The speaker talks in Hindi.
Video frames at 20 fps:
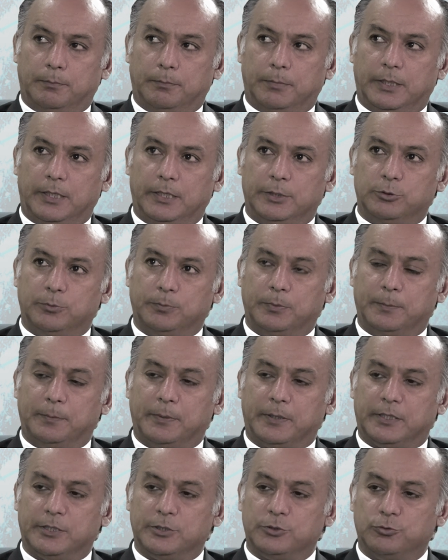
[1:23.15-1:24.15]
मैंने जो अपनी
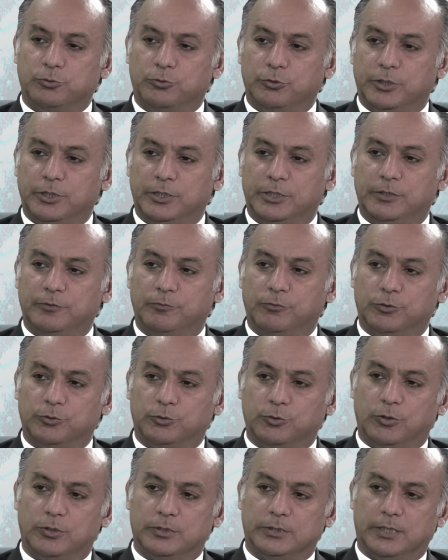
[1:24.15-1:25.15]
प्रैक्टिस शुरू की थी वो
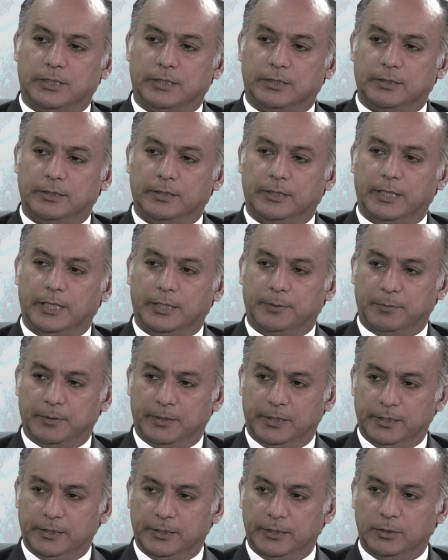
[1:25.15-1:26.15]
2001 में की